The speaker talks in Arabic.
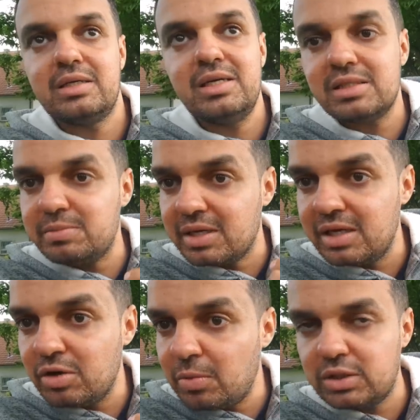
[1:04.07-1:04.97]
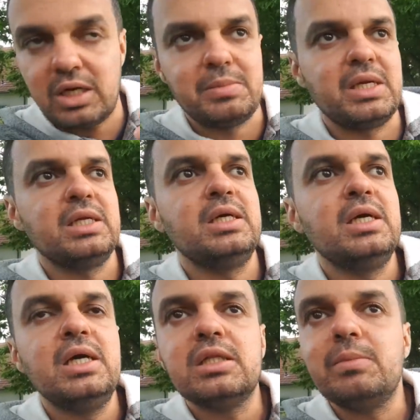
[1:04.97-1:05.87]
ناس باهين ومحترمين
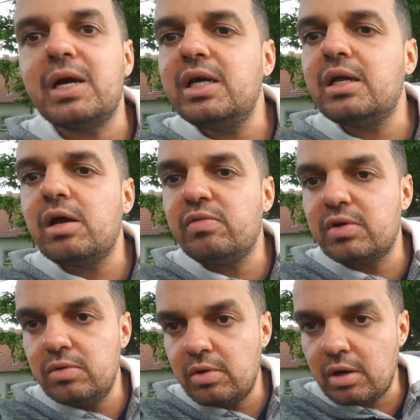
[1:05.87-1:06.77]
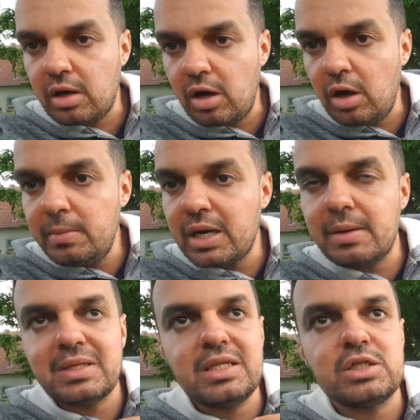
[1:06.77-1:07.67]
تبقينا راهو في الكورة عمرك
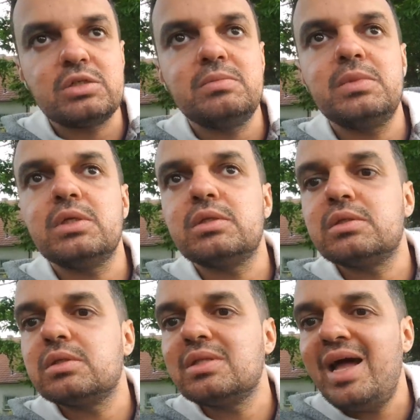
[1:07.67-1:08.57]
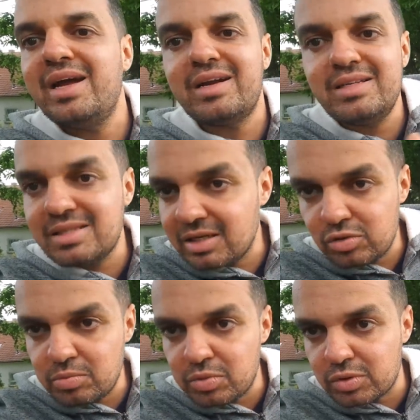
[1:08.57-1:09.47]
ما تنجم تنحي الريسك
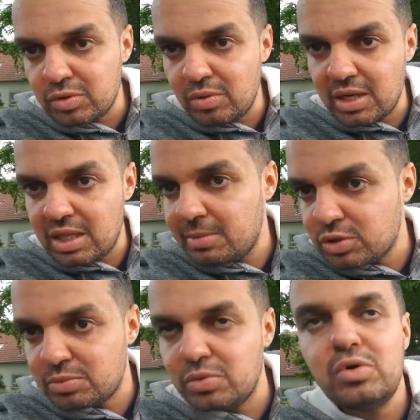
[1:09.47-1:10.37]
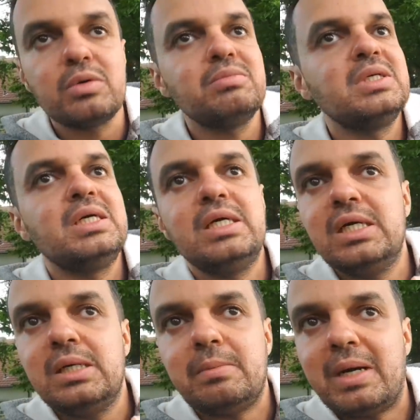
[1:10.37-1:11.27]
100% اللي ثم جمهور
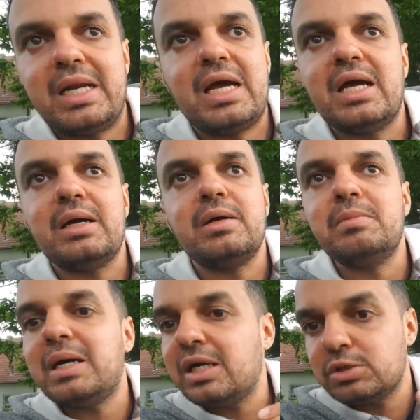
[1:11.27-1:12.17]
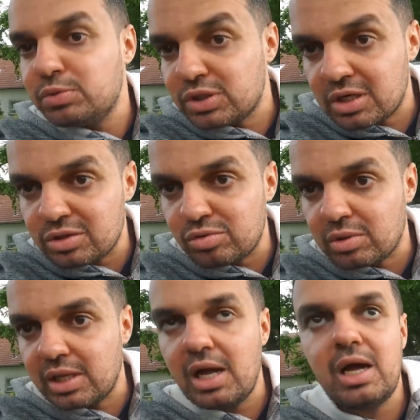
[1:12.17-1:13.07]
معناها ما عجبوش
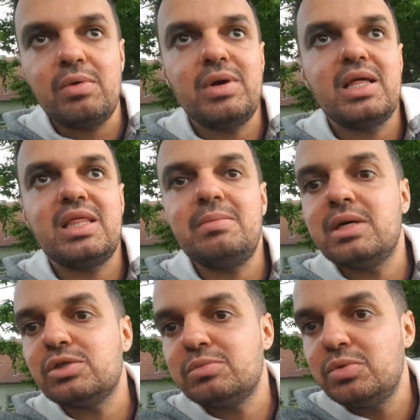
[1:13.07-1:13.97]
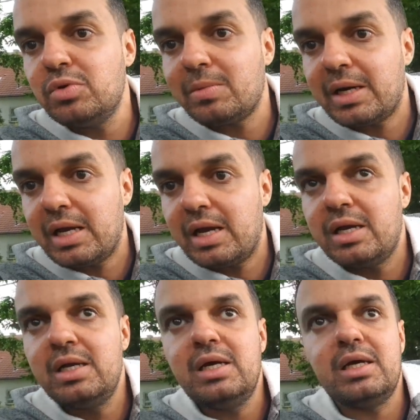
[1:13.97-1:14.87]
الريزولتا ولا ثم جمهور معناها
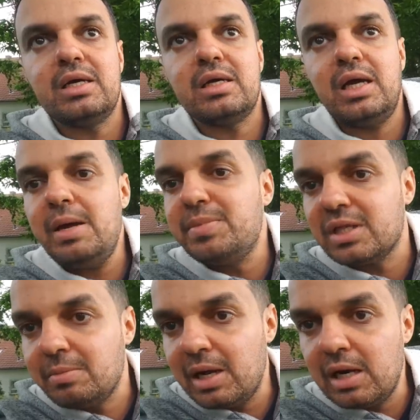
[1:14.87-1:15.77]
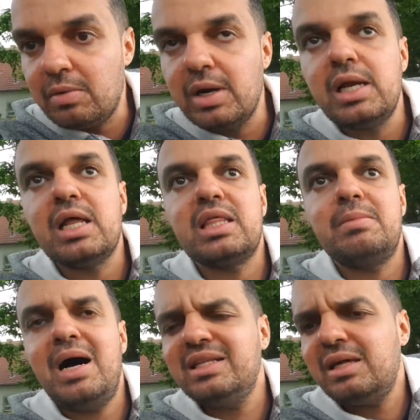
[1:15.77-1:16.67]
آه، يحب يتبلى والا
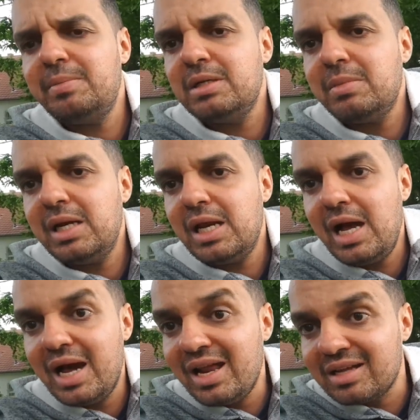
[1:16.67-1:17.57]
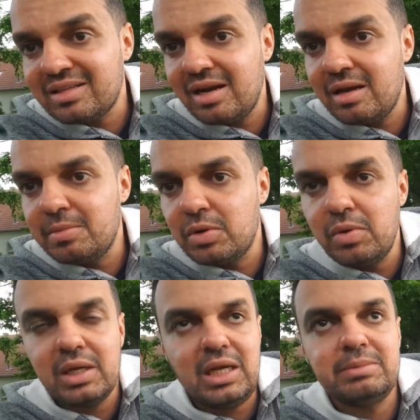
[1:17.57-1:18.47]
ثم حتى عباد معناها لا علاقه لها
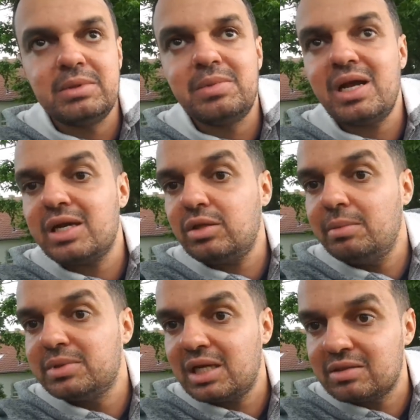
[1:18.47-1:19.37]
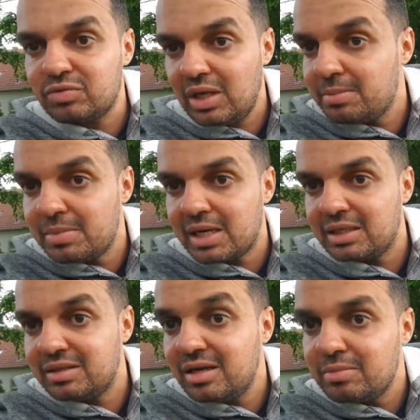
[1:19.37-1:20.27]
بالكوره تحب تبراكي تحب تخطف تحب معناها
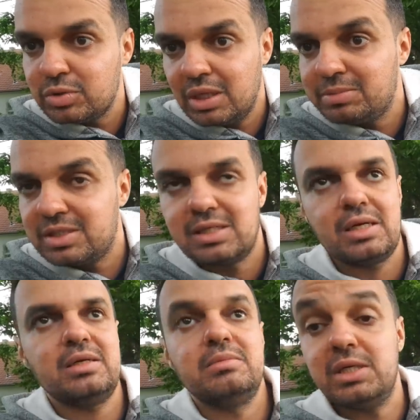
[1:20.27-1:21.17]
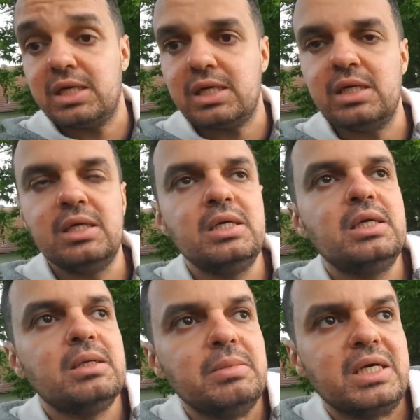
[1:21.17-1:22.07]
تنهب وتحب تسرق باهي
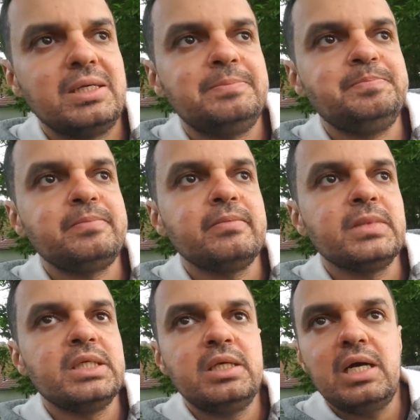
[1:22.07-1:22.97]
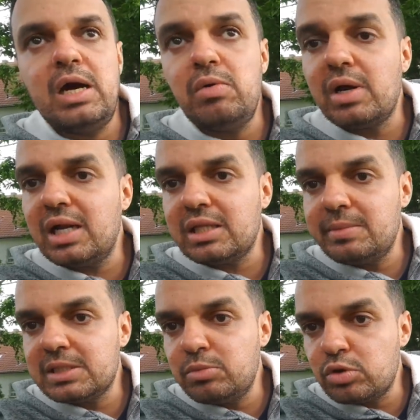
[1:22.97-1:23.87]
باهي اول غلطه
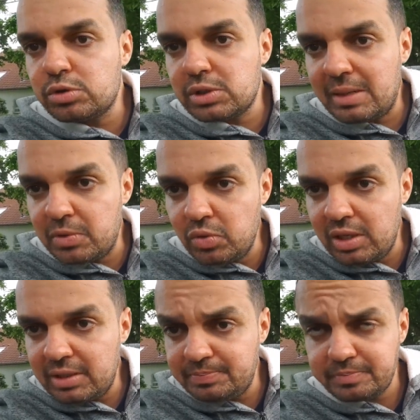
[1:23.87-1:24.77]
ما يلزمكش تعملوها